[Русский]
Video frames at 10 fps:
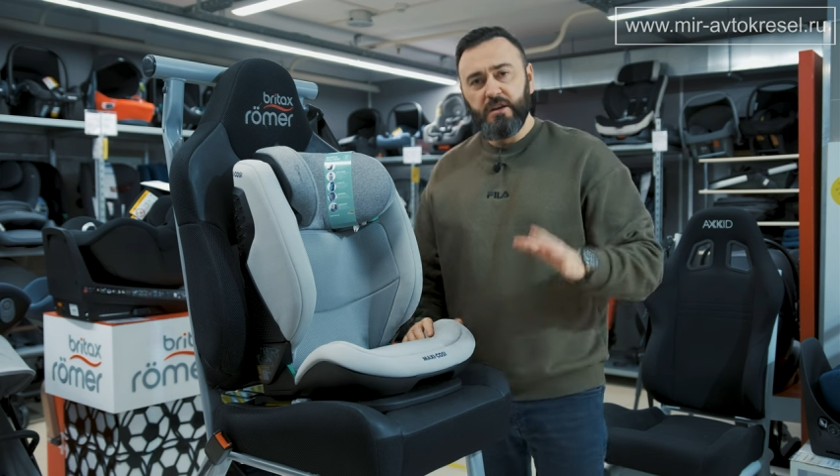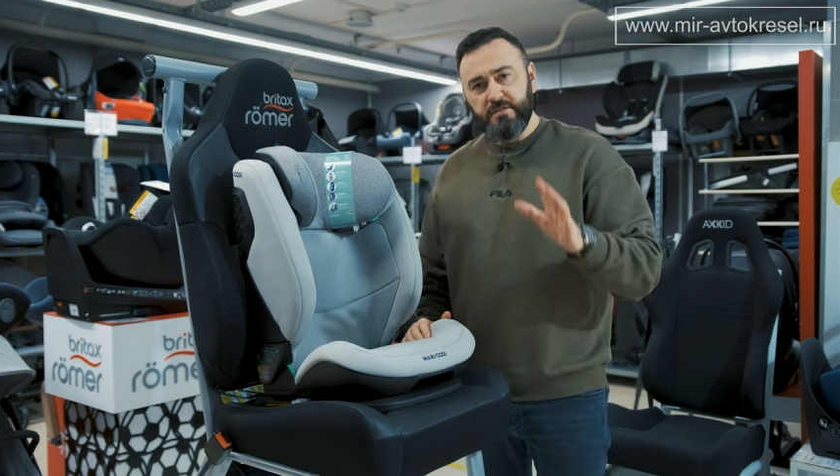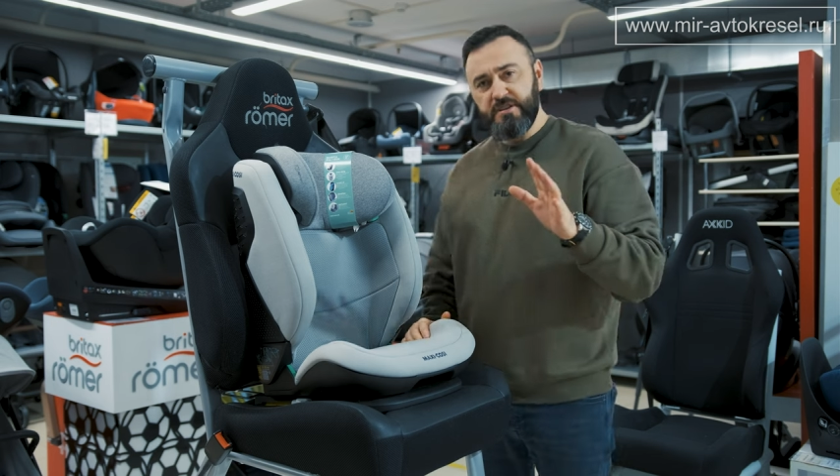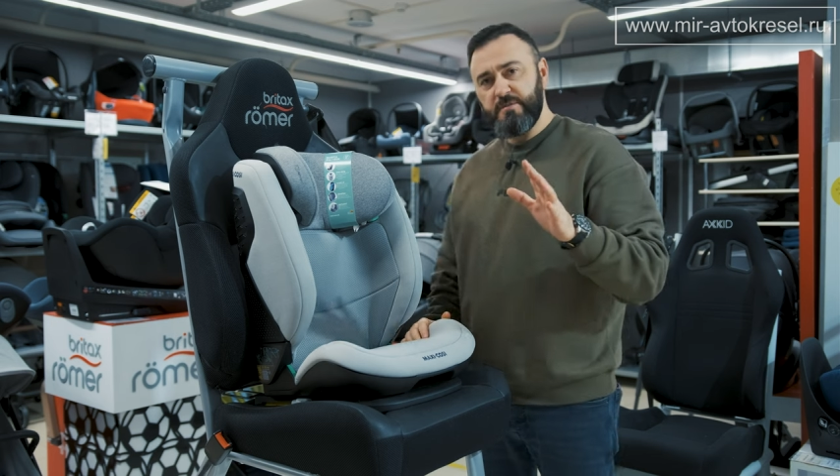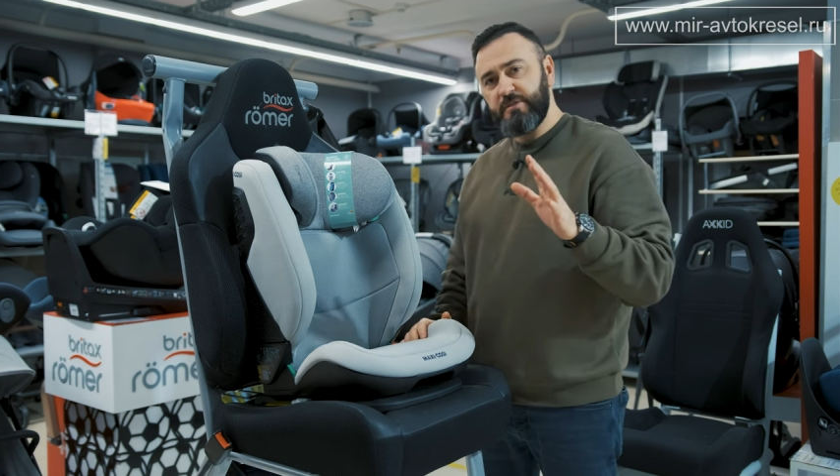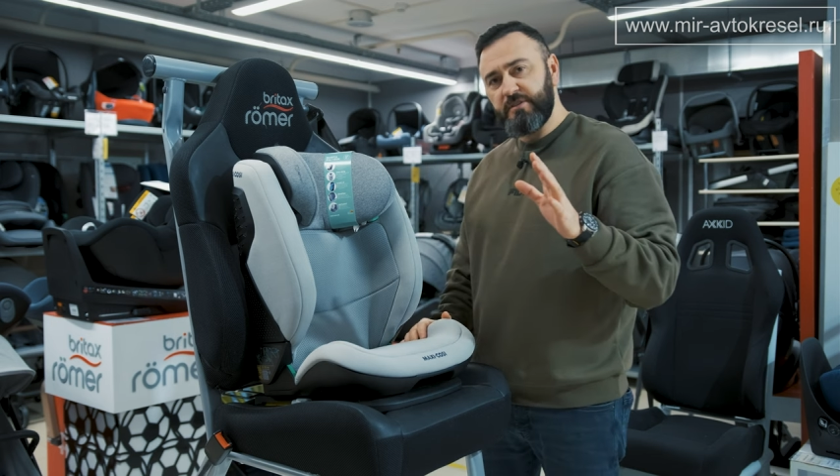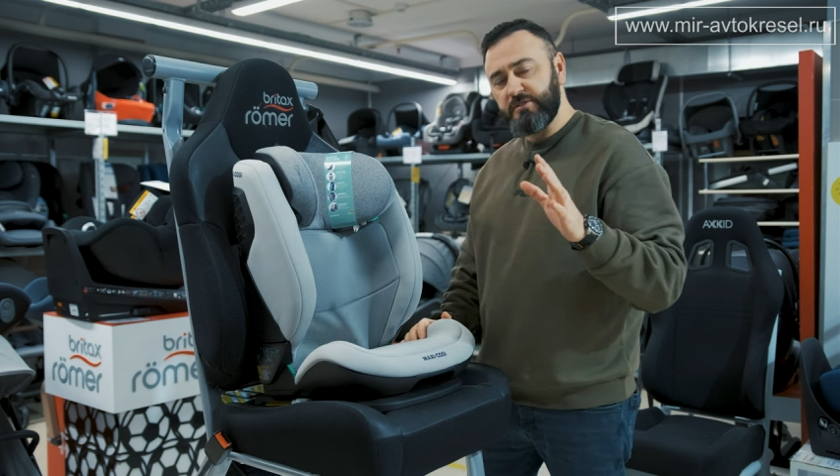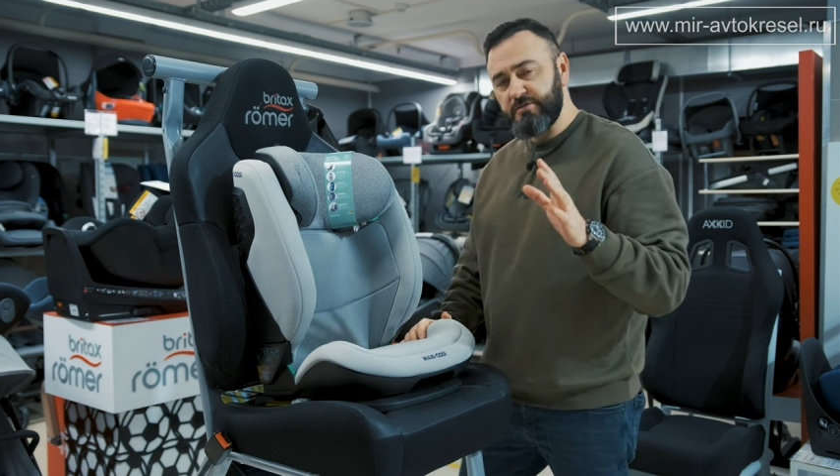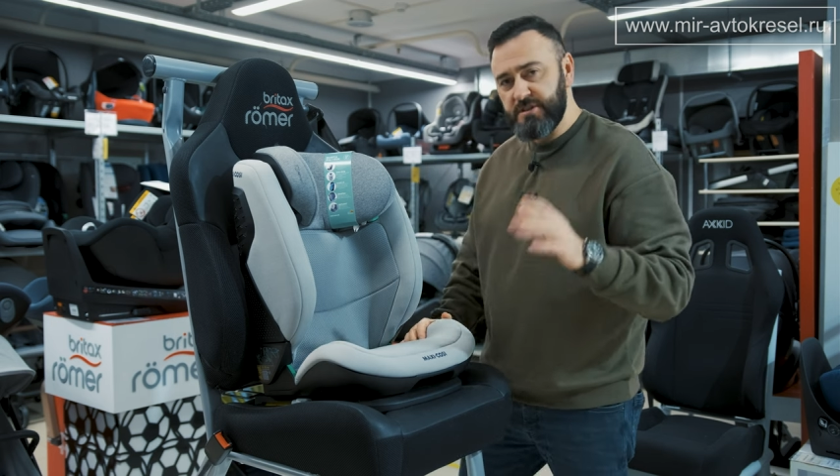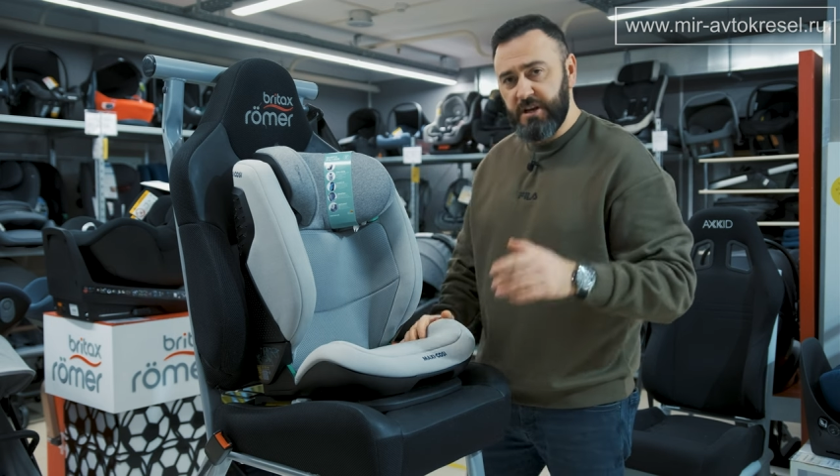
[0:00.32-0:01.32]
Всем привет,
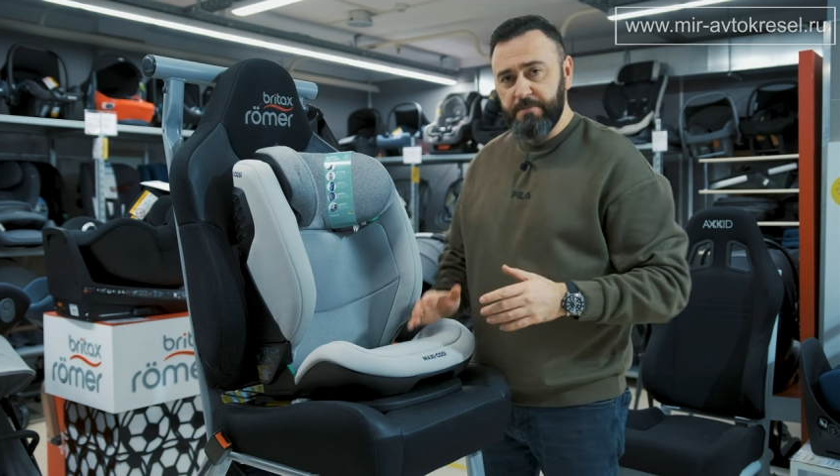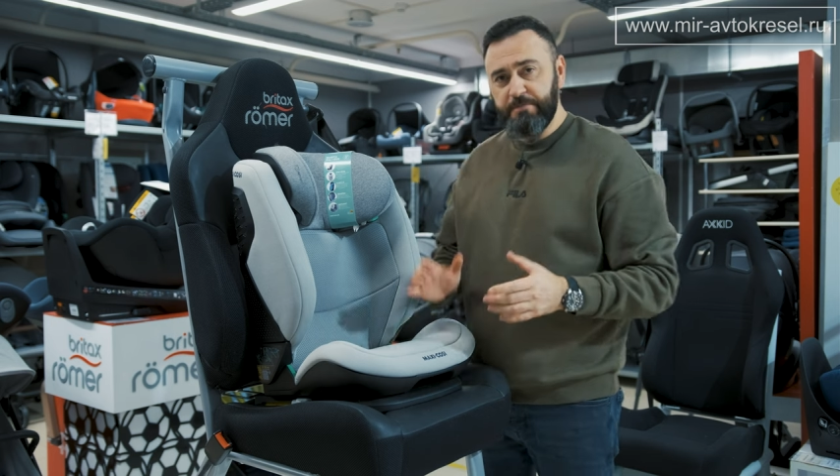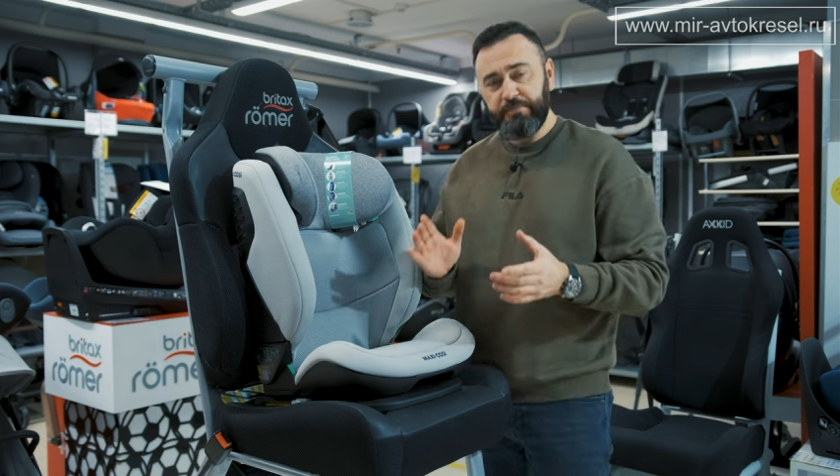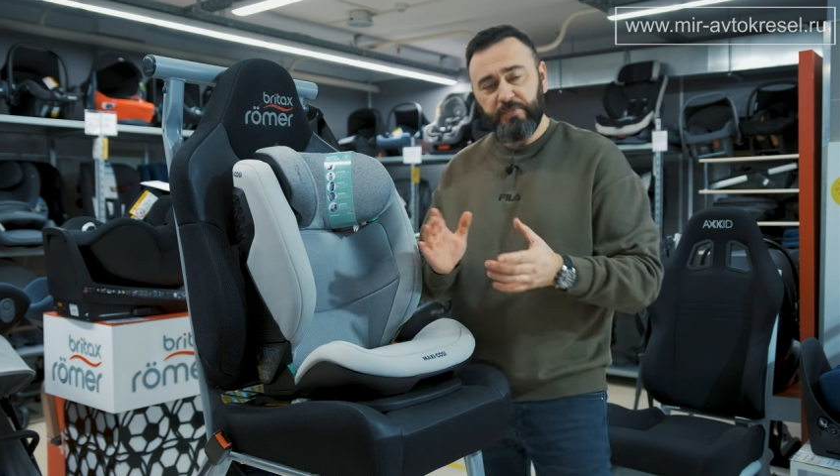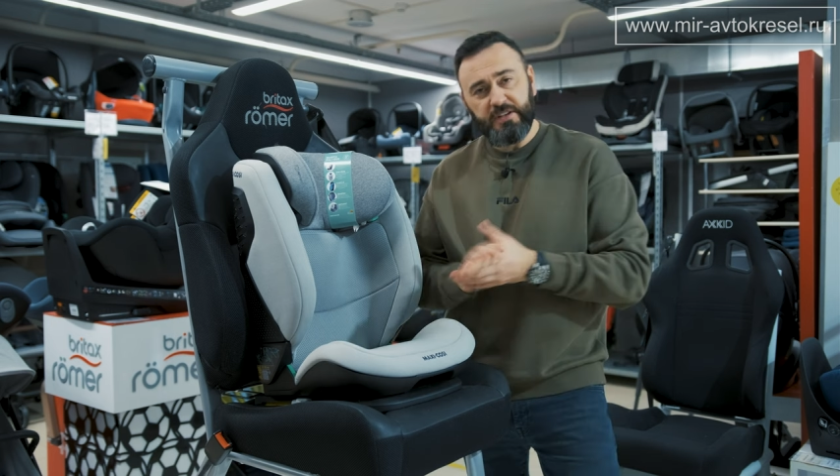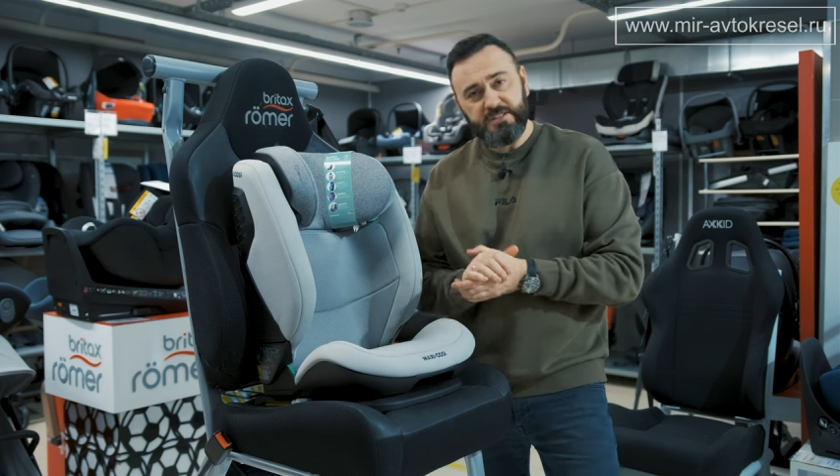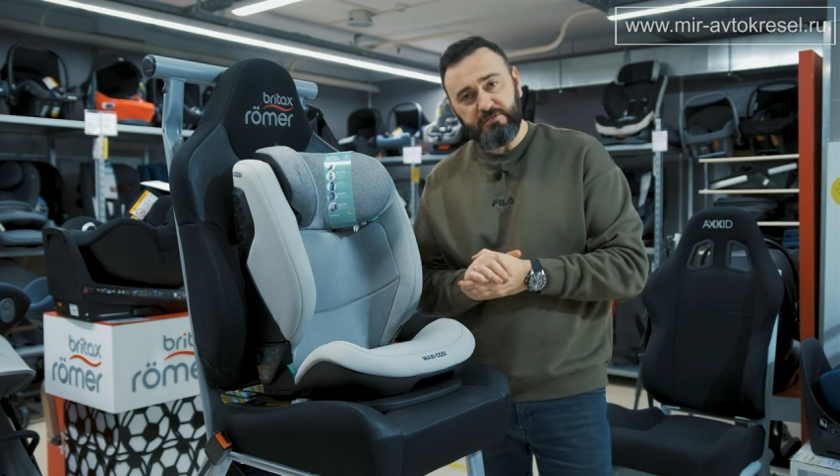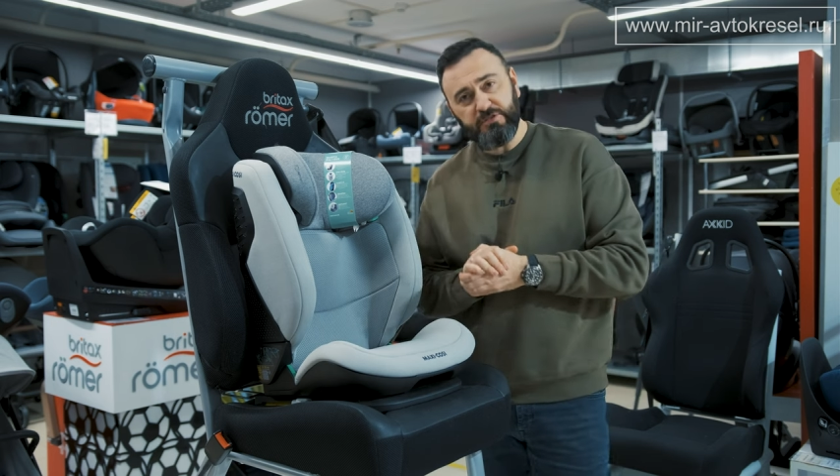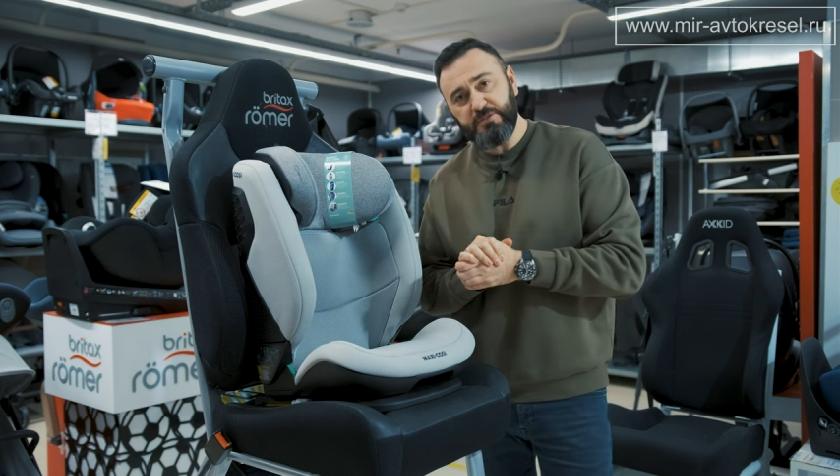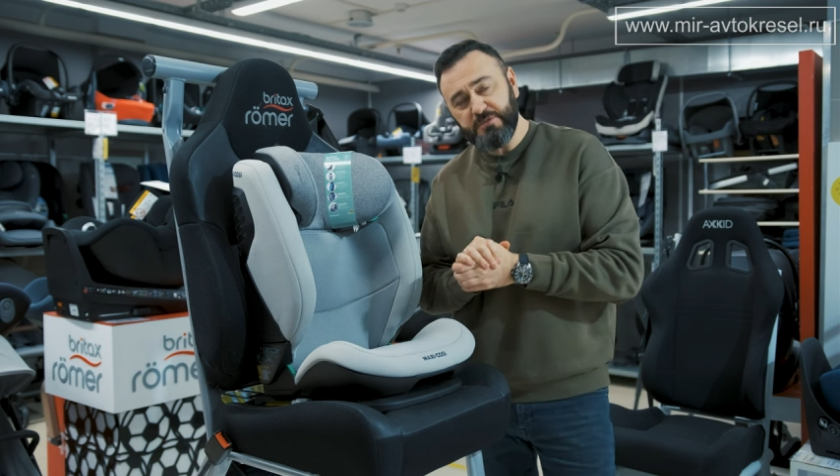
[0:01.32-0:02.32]
друзья! Сегодня